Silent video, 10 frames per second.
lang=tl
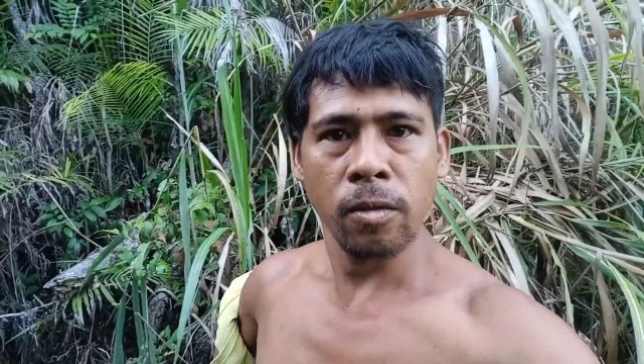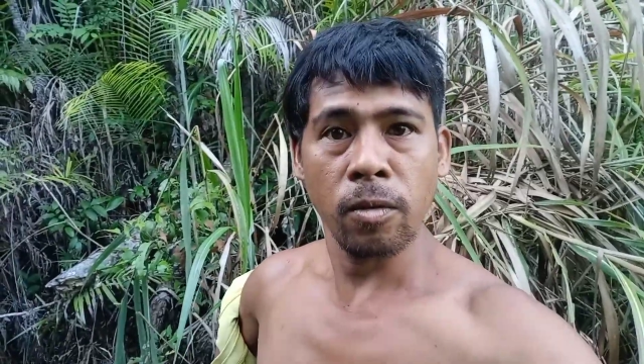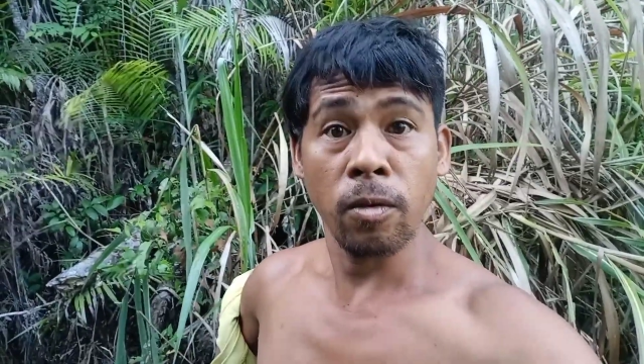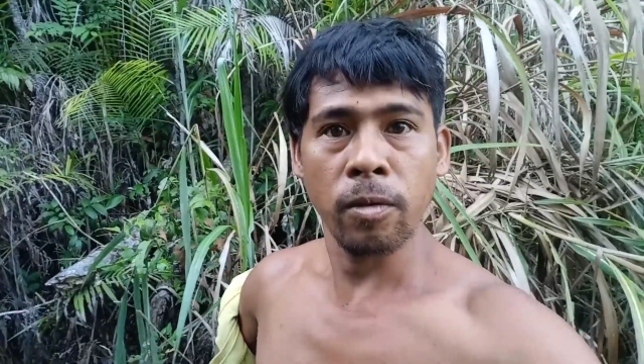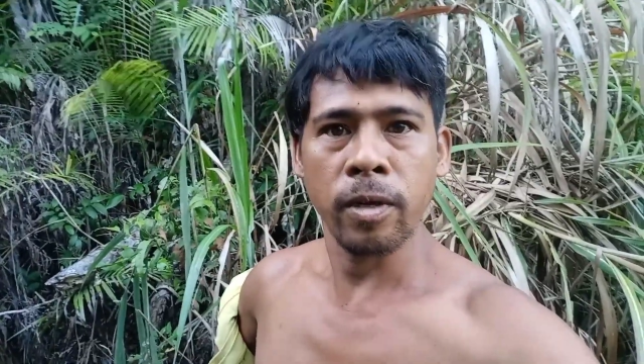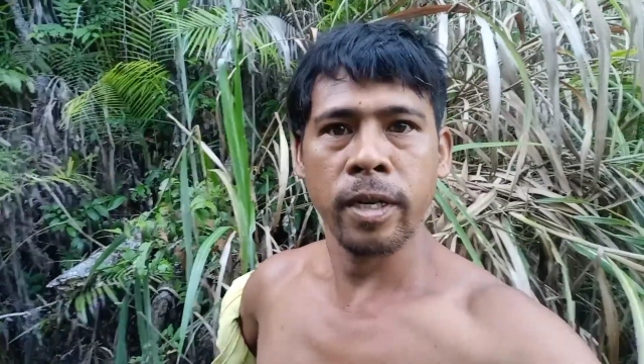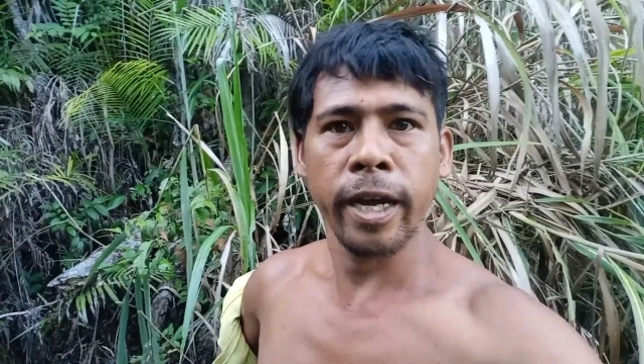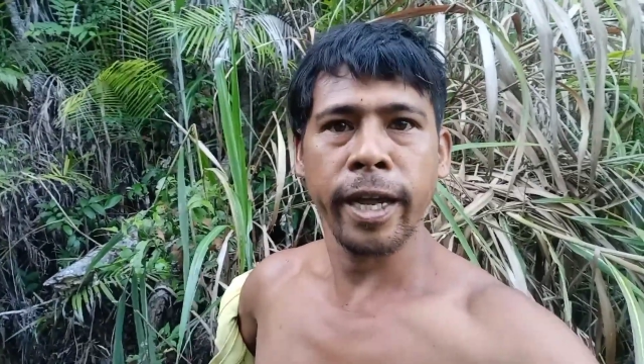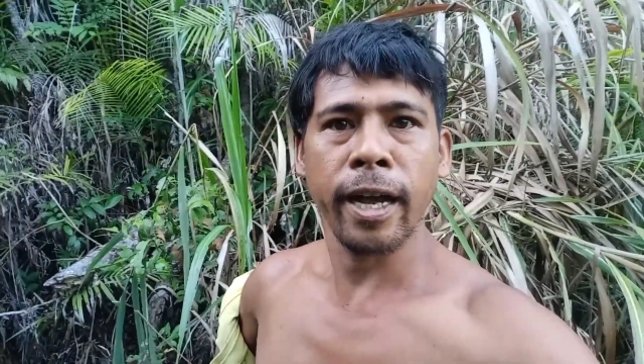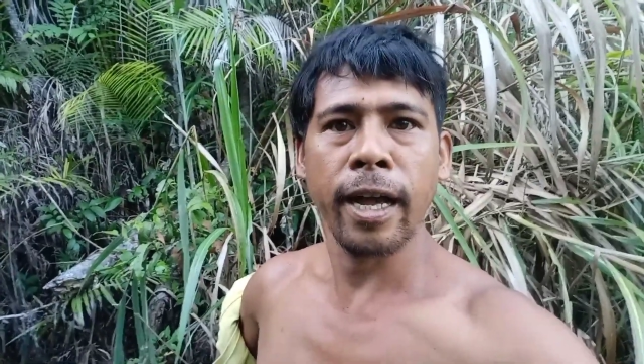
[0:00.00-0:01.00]
tungod
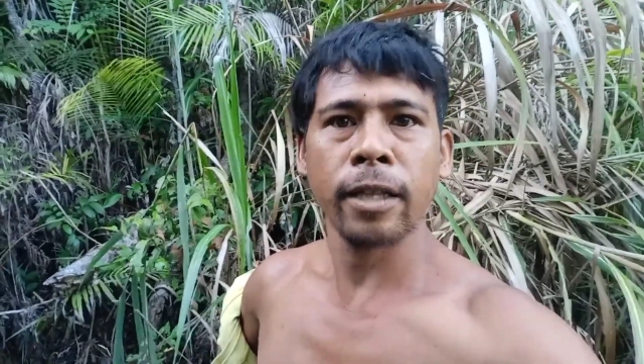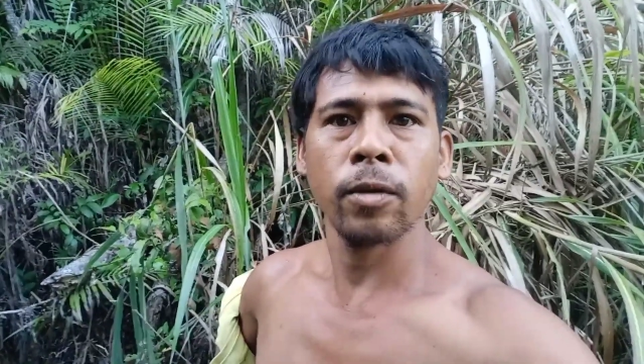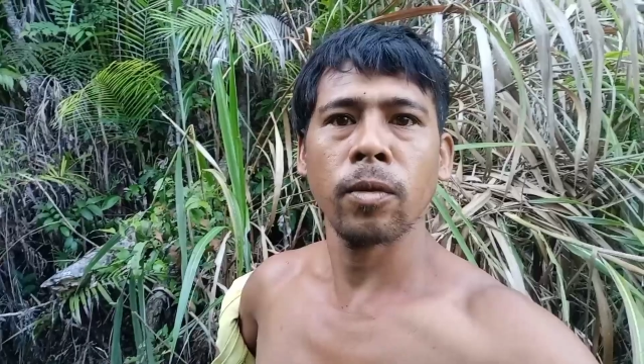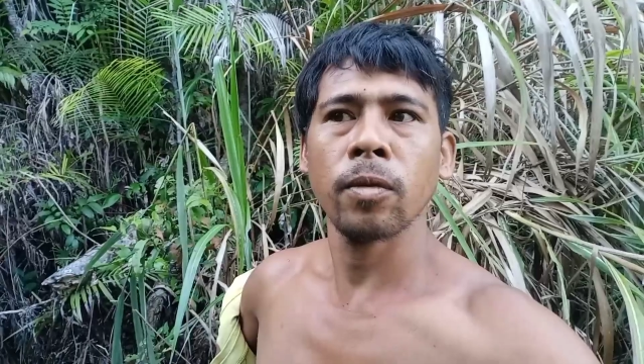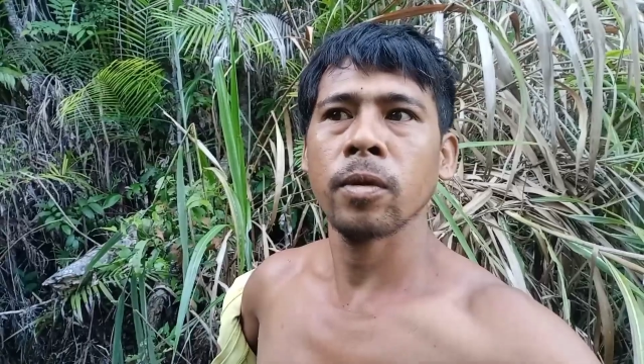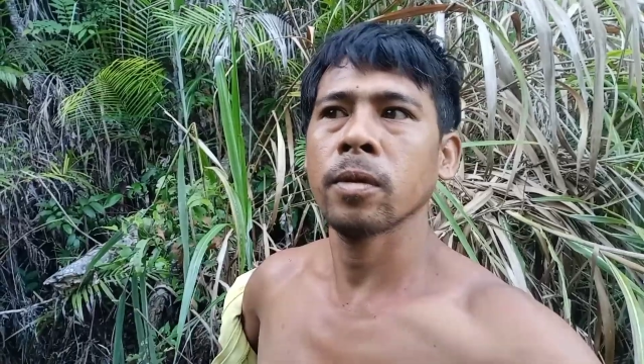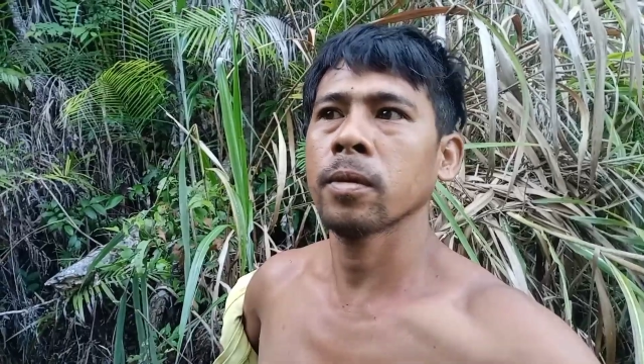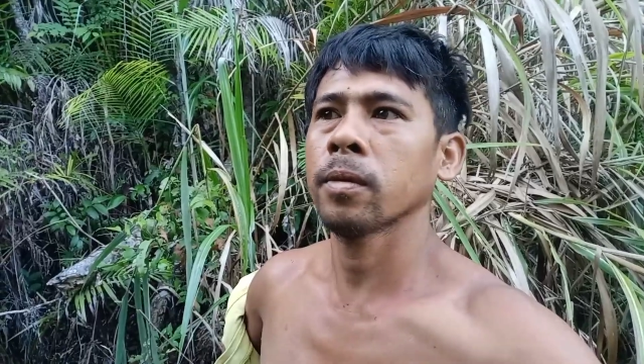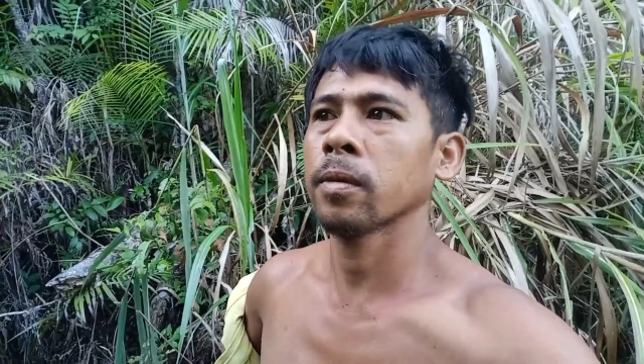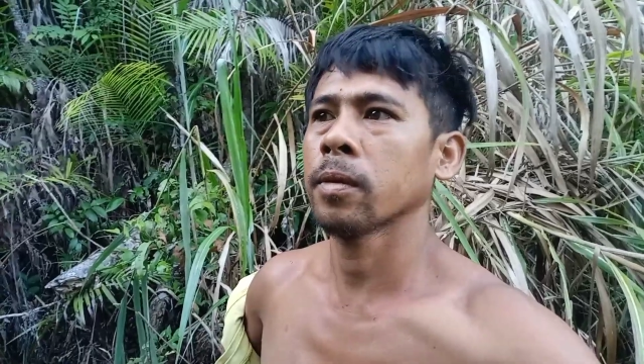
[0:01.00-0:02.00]
kaya nga tong
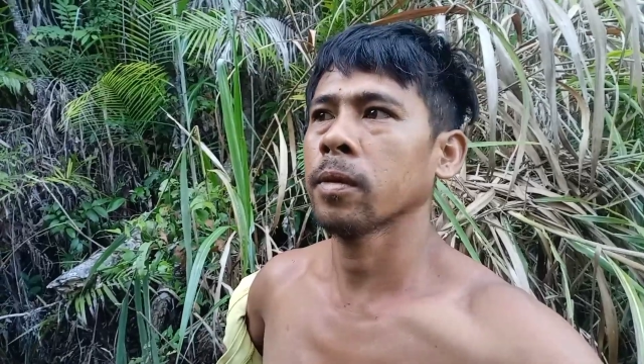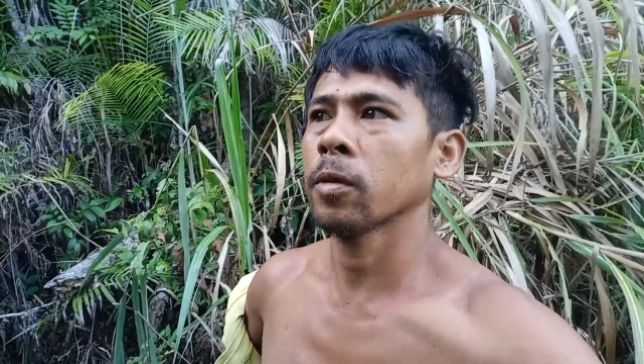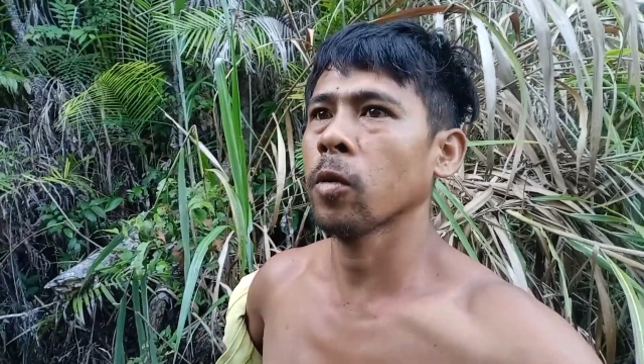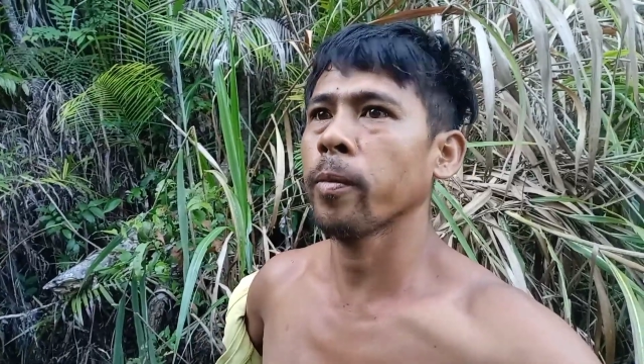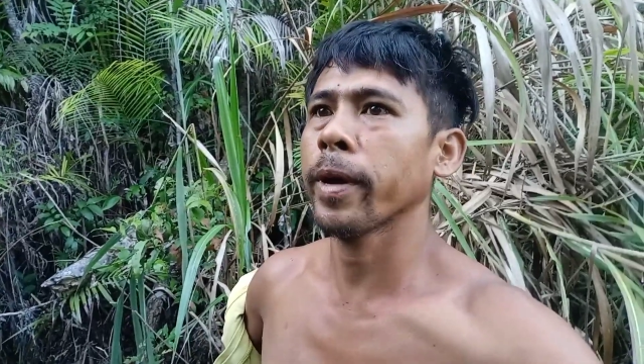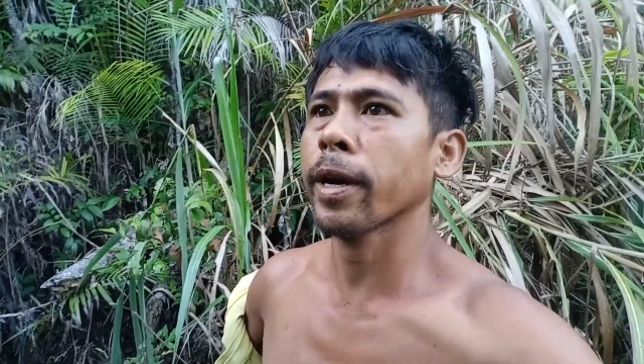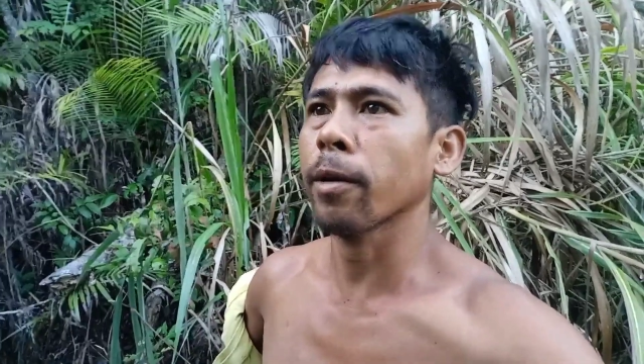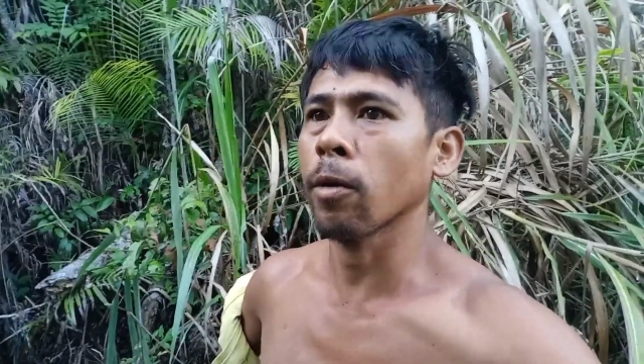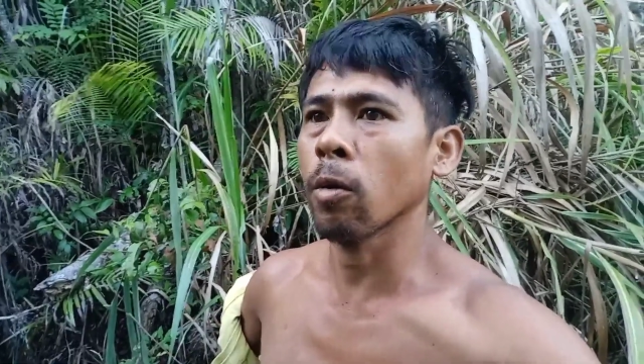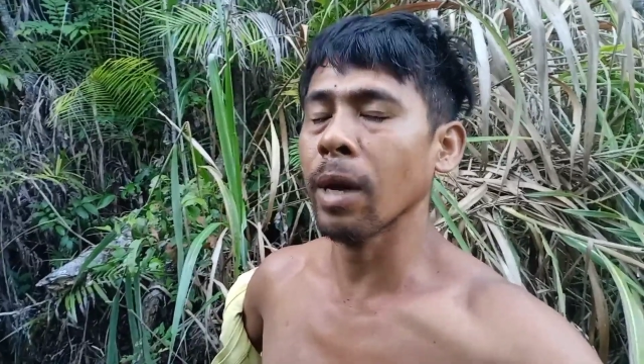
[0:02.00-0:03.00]
gobyerno